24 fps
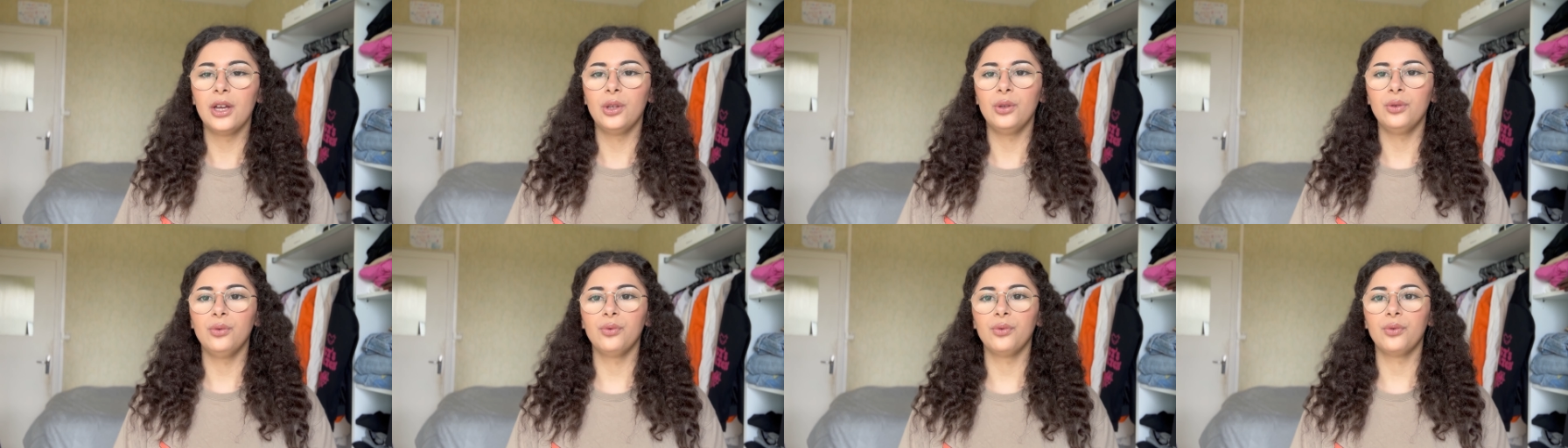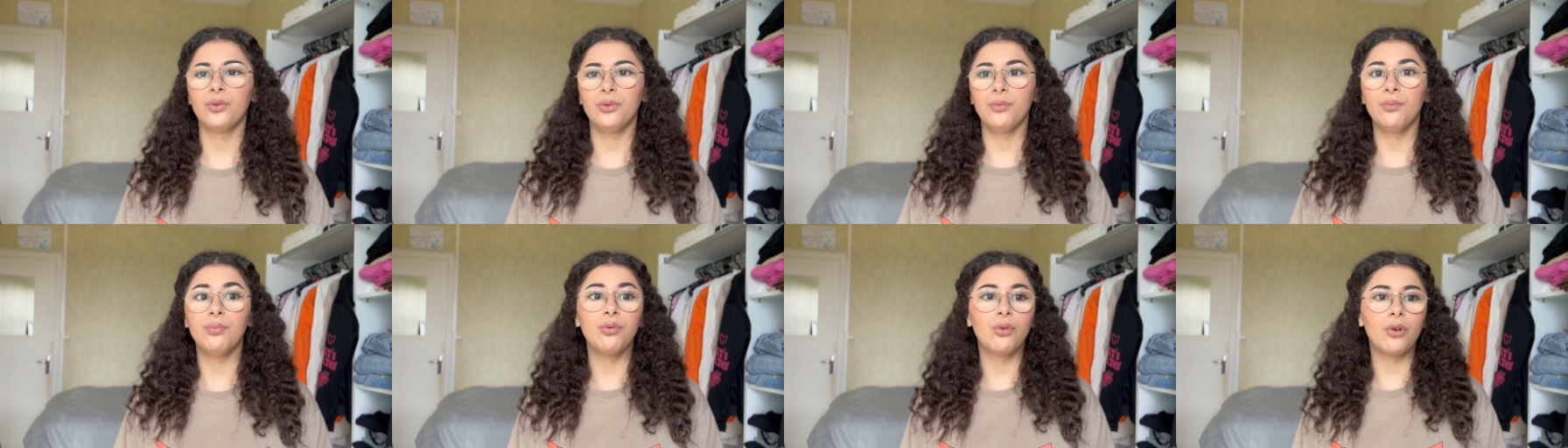
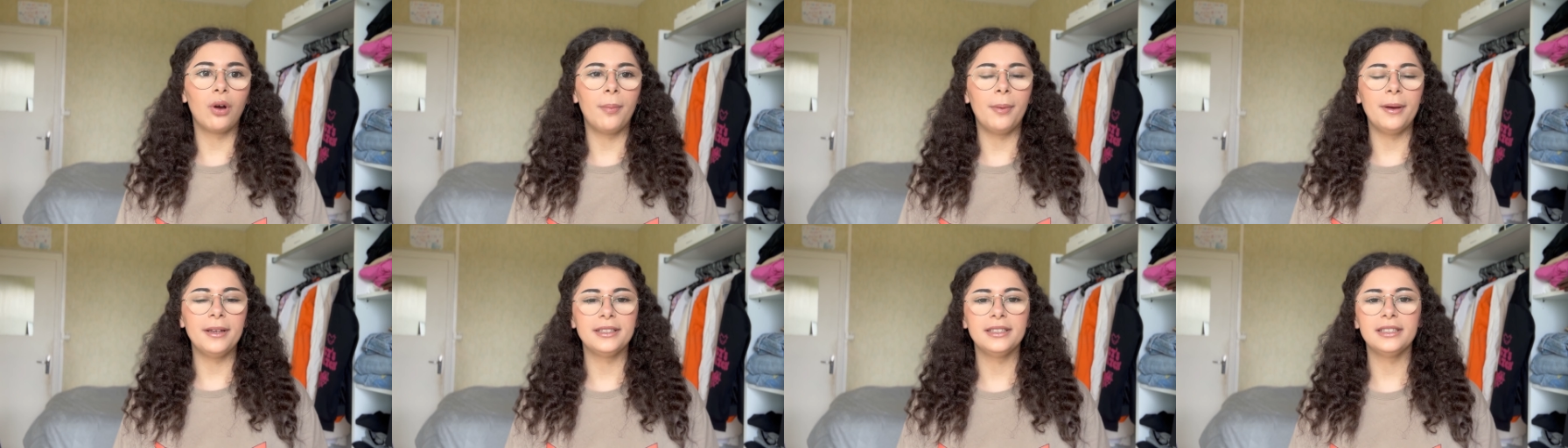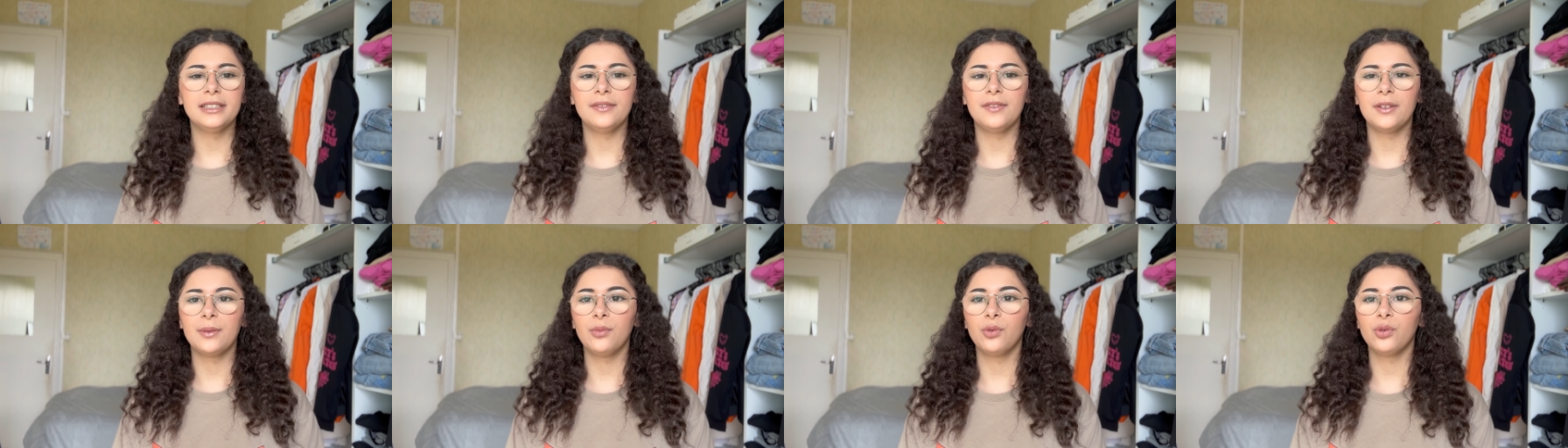Donc pourquoi pas essayer
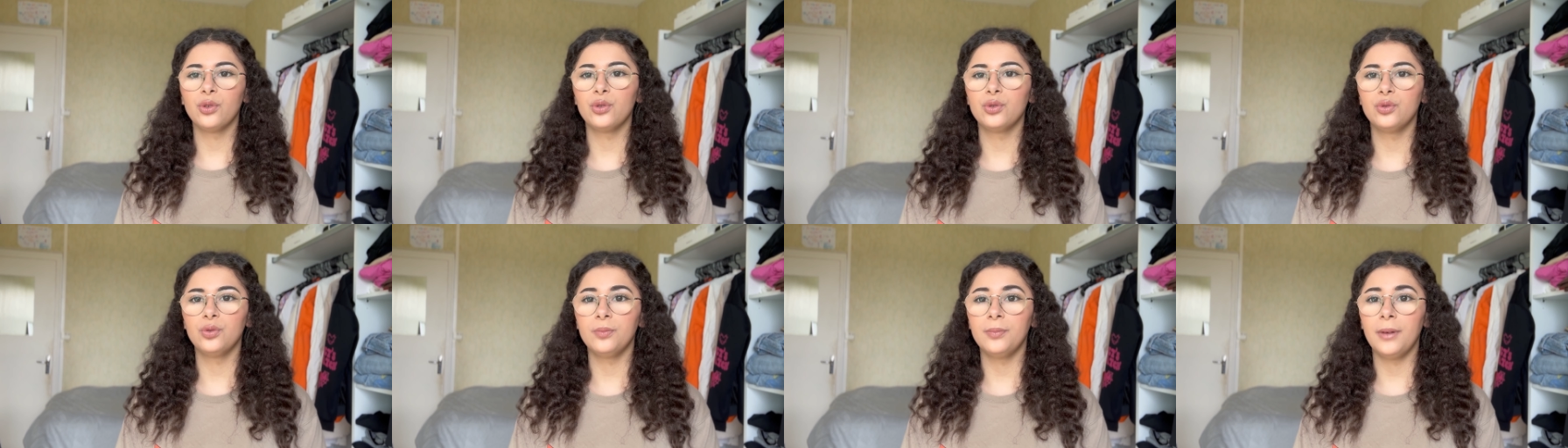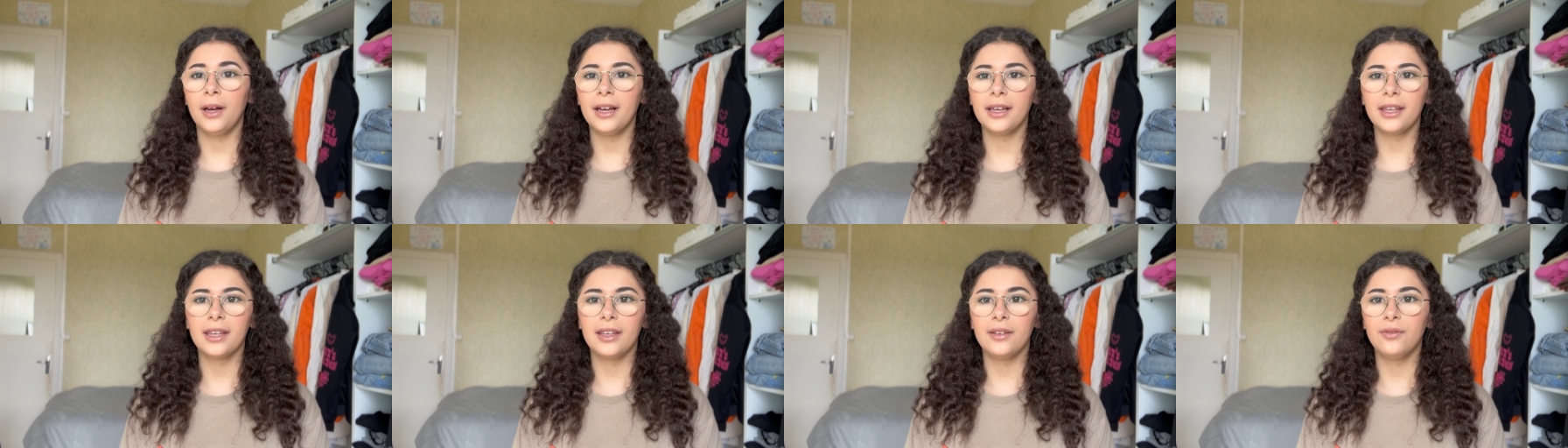ces vêtements de sous
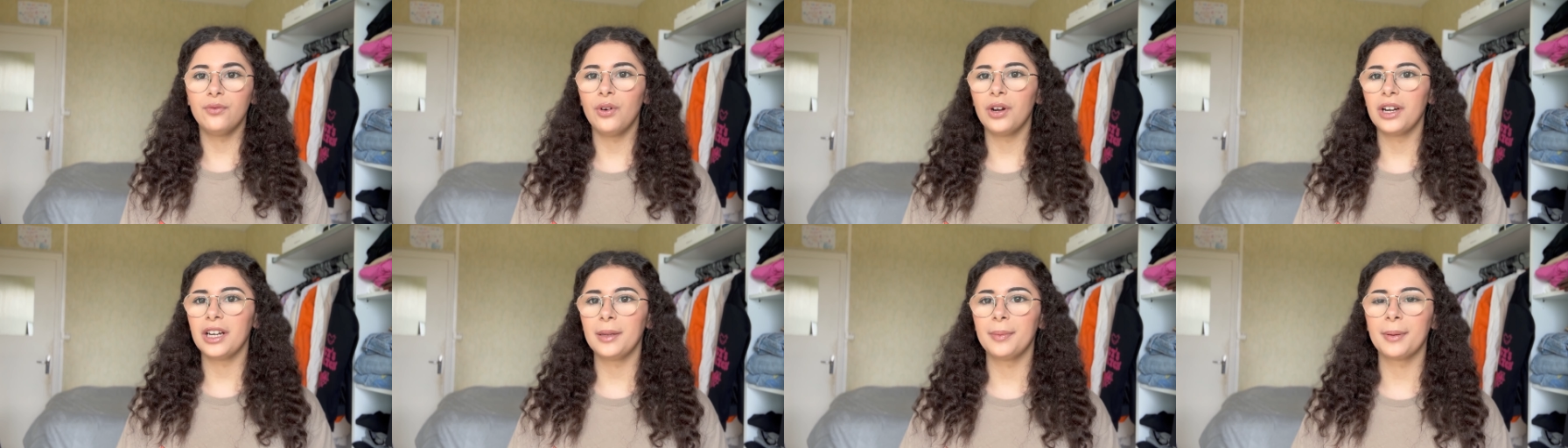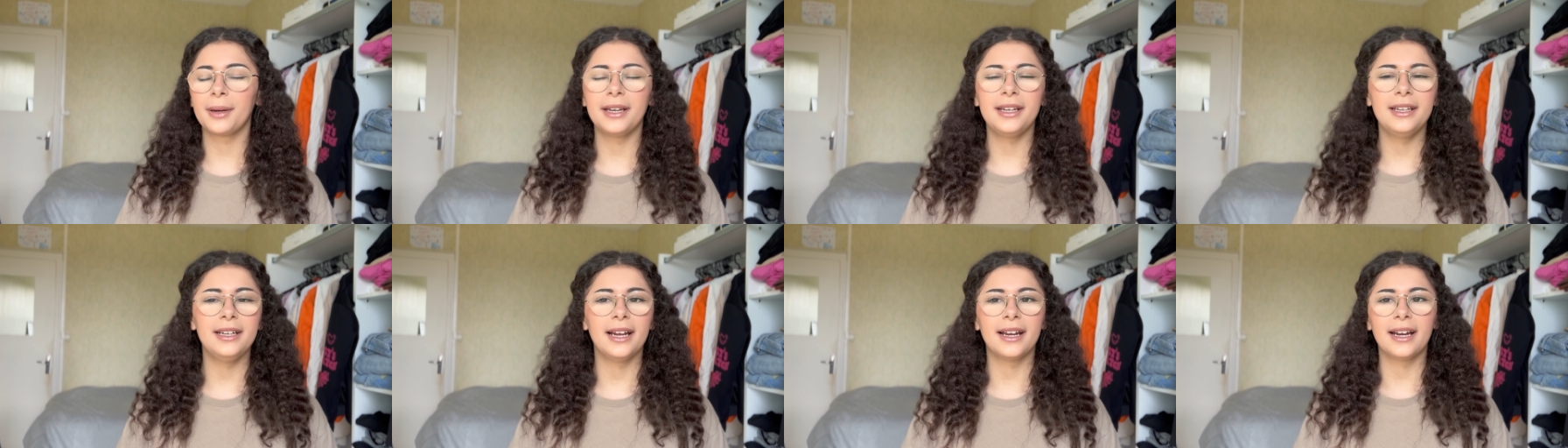marques et voir les
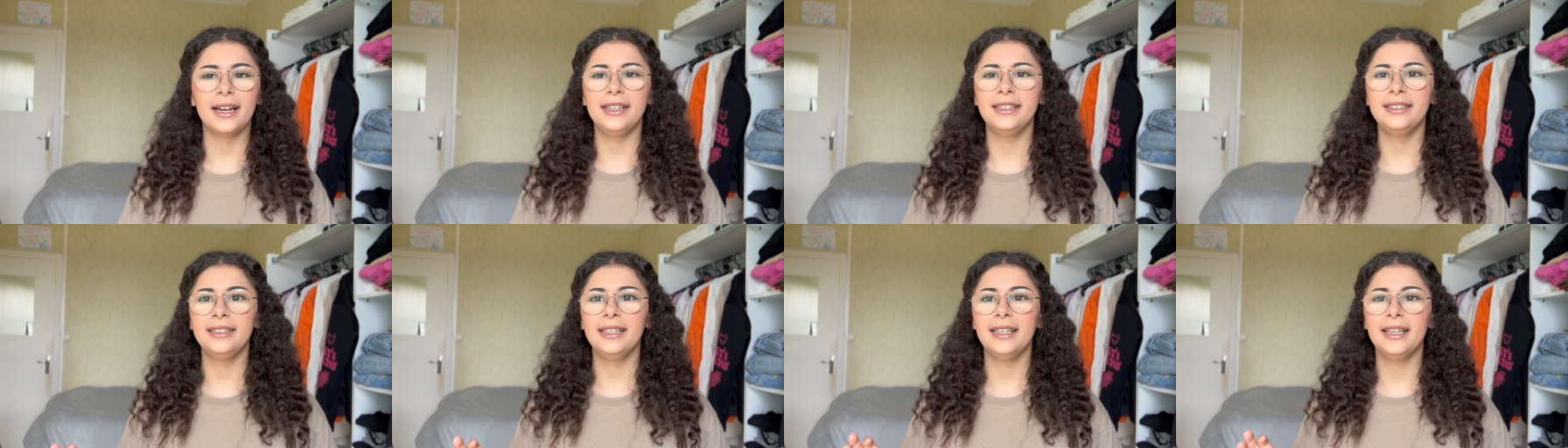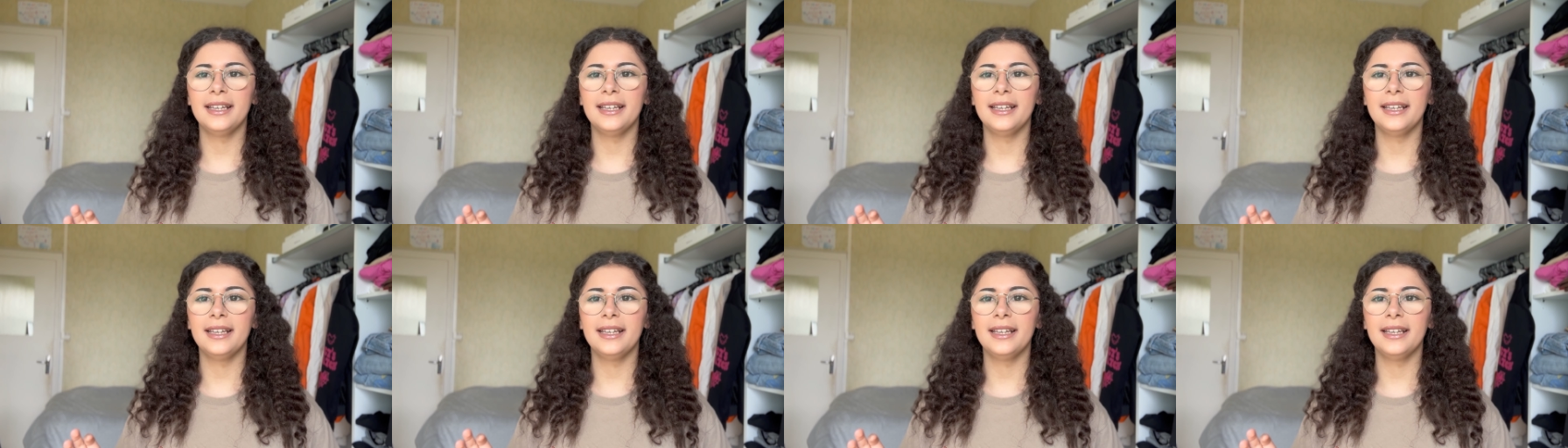prix, la qualité,